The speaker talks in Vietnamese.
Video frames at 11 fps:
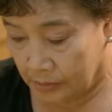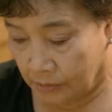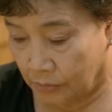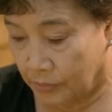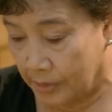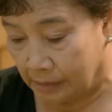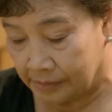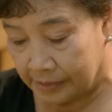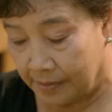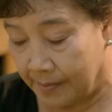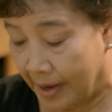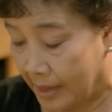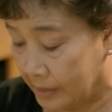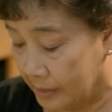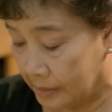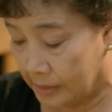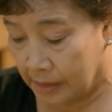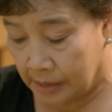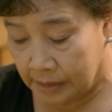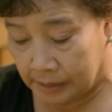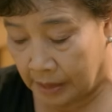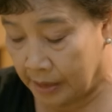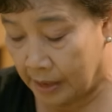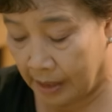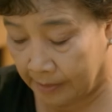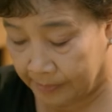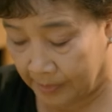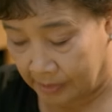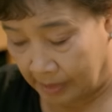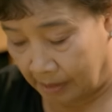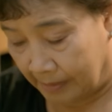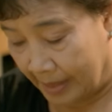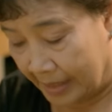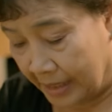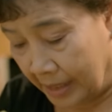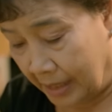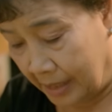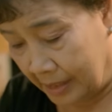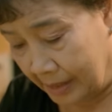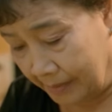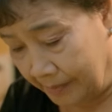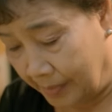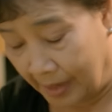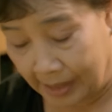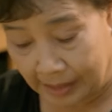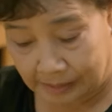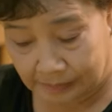Tôi đọc trên mạng, thấy áp lực học hành ghê lắm bà.